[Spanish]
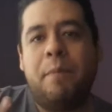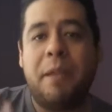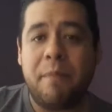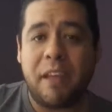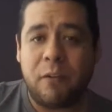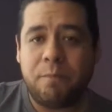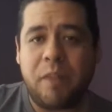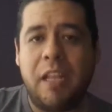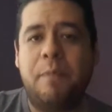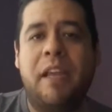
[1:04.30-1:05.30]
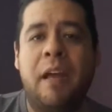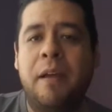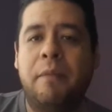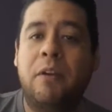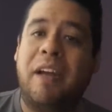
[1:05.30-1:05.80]
Primero, eh,
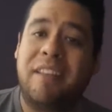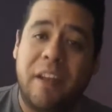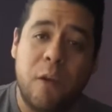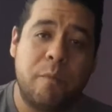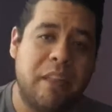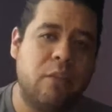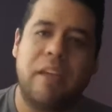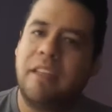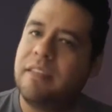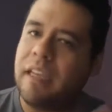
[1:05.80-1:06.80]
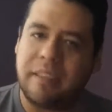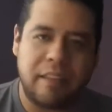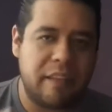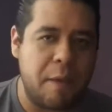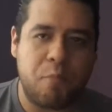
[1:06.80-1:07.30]
ah, bueno, anteriormente ya desde
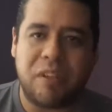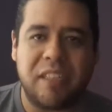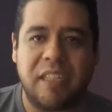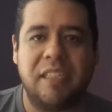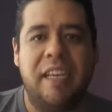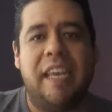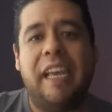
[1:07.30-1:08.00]
hace tiempo atrás,